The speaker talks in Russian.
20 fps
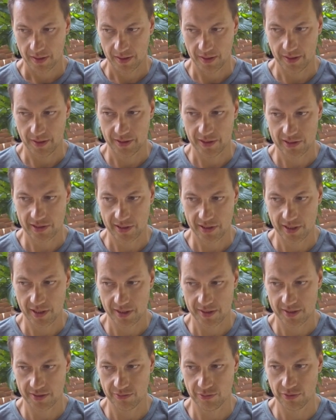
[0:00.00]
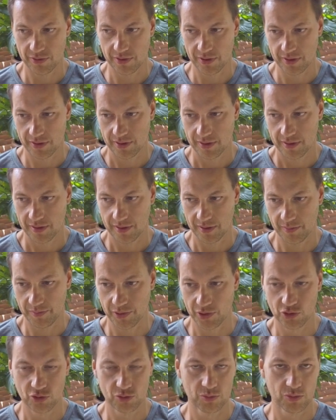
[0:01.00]
А, если я сегодня а,
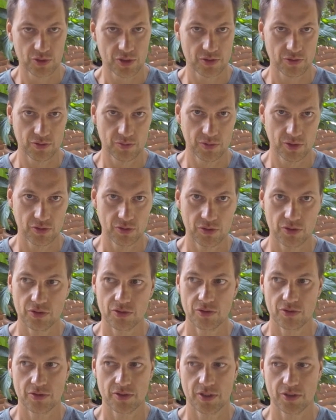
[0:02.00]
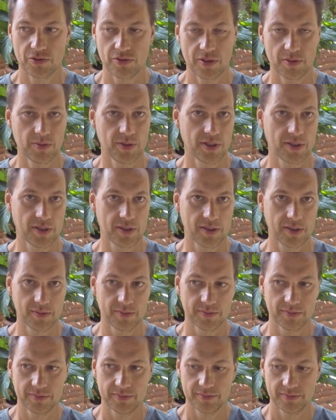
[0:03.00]
придумаю свою методику, скажу, ребята, там,
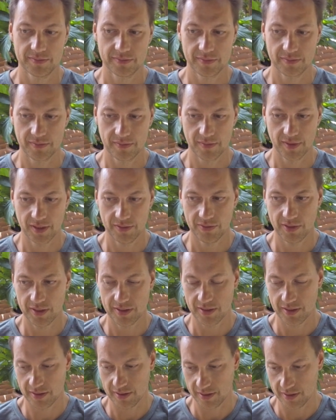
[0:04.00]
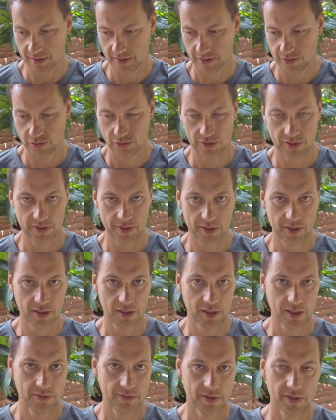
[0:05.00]
давайте, э, стойте на
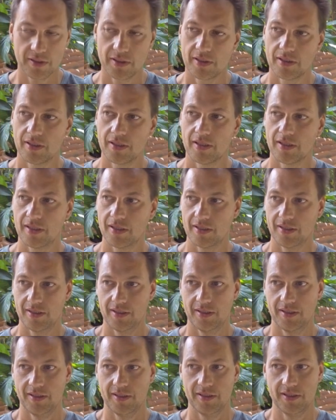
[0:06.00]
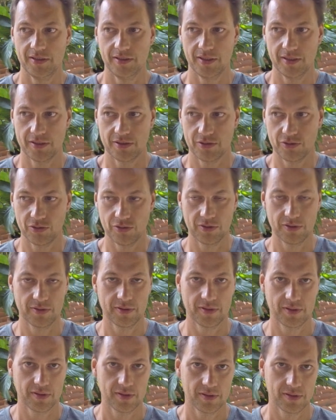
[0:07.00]
голове, и стой
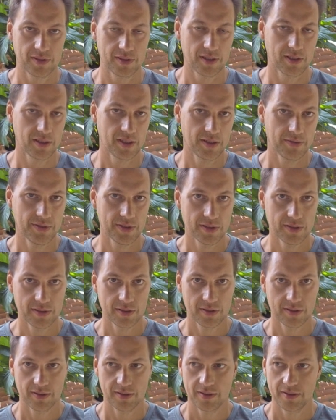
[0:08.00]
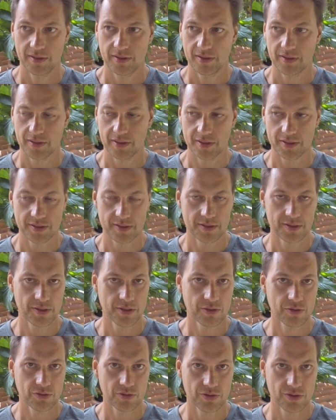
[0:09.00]
на голове,
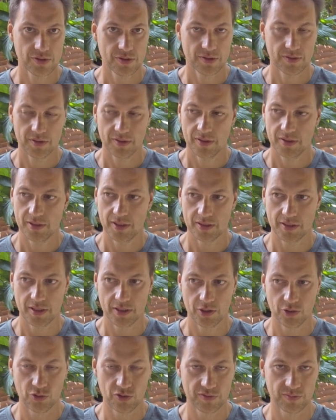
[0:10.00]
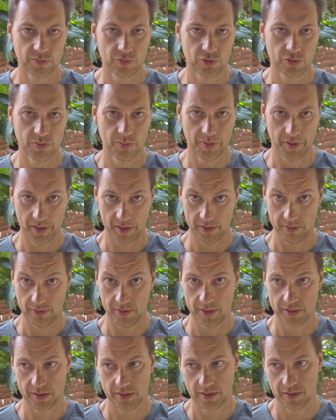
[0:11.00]
концентрируясь, так как кровь будет
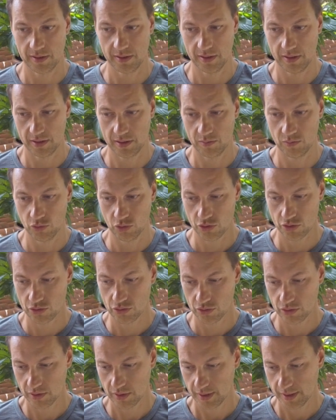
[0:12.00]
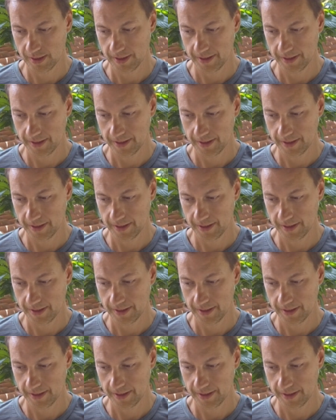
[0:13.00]
проливать э, к мозгу,